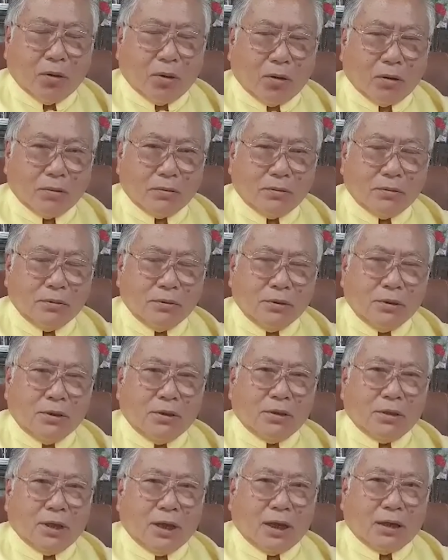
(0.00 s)
ของ
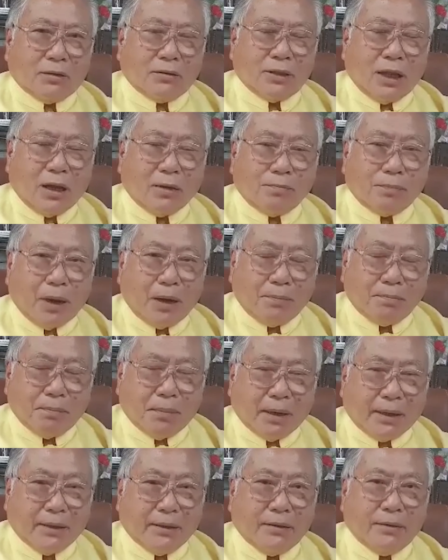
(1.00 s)
การตั้งพัก
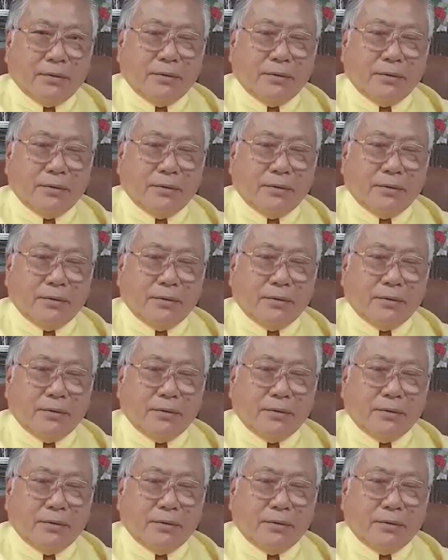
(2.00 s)
ใหม่